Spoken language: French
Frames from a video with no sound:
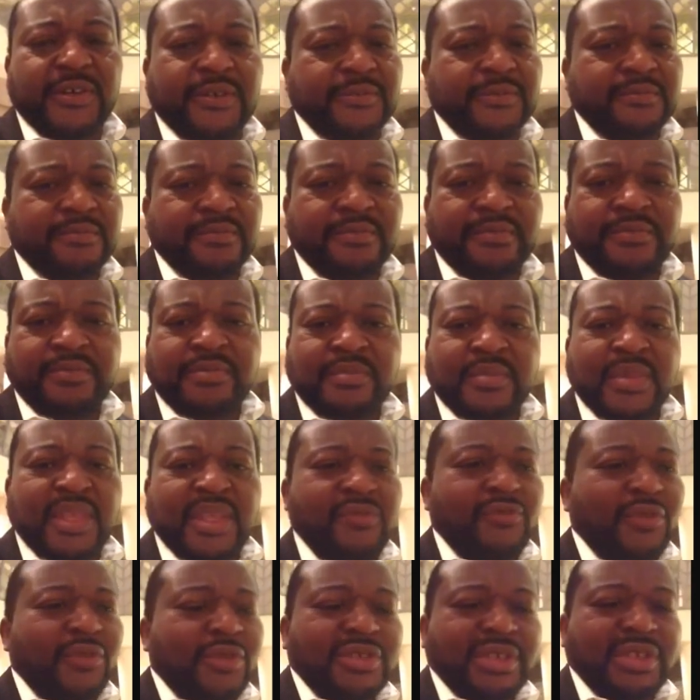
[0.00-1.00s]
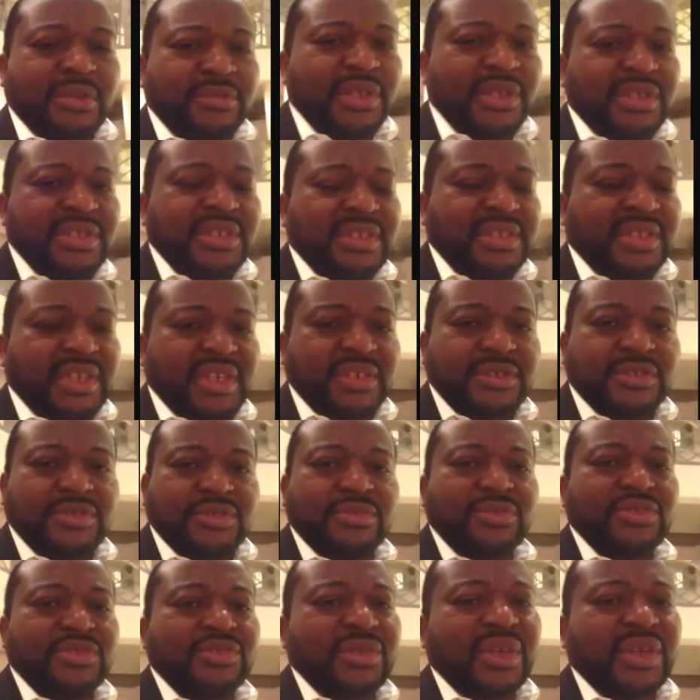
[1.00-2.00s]
euh, qui veulent nous amener une
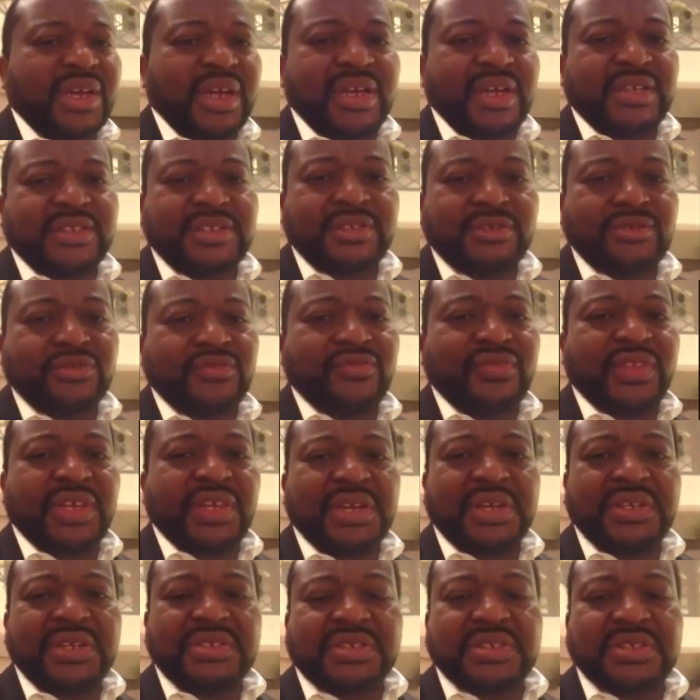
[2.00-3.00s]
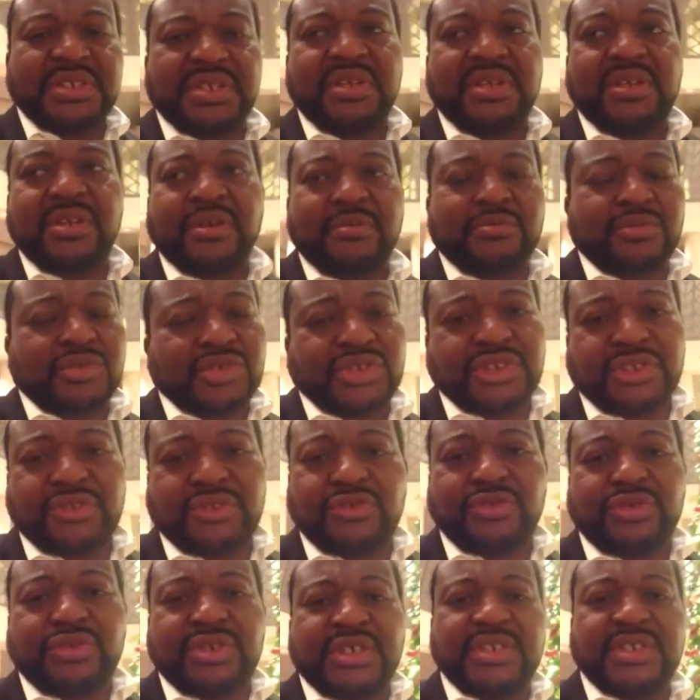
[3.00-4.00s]
distraction. De grâce, je voudrais rester l'homme que j'ai
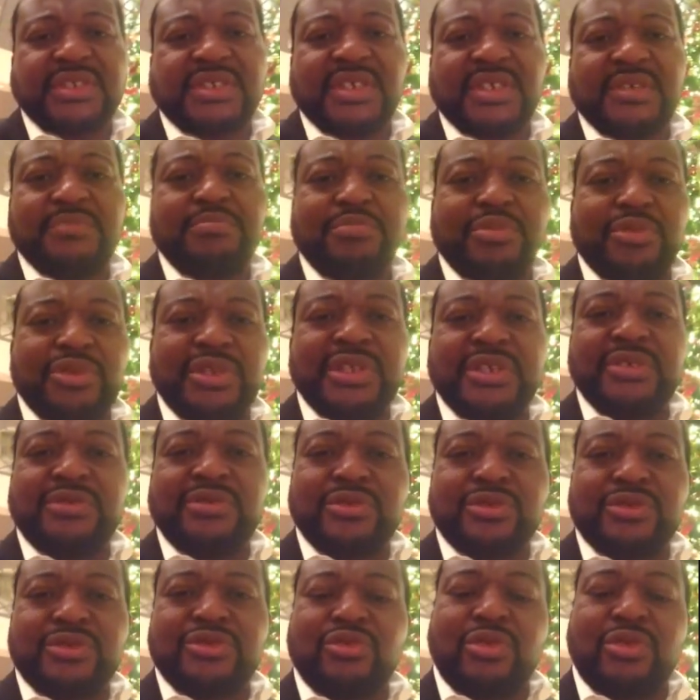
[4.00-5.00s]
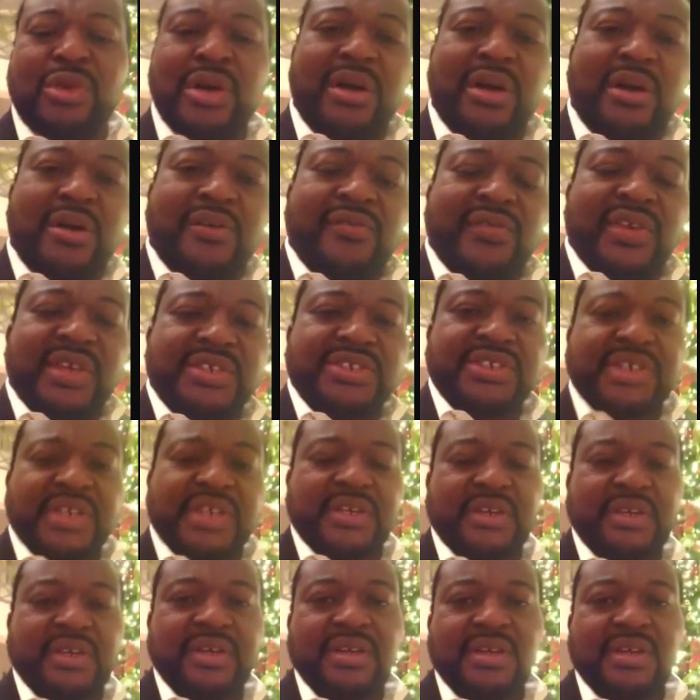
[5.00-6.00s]
toujours été, poli, courtois envers
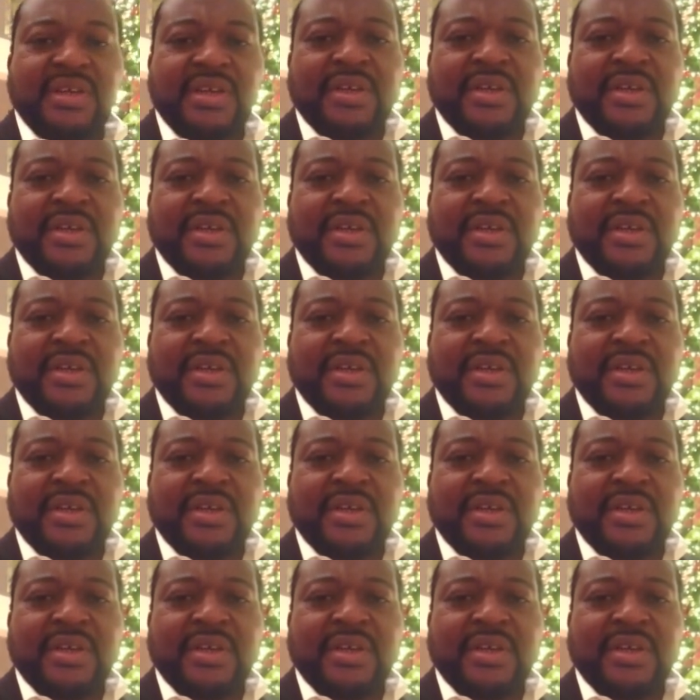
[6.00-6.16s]
chacun.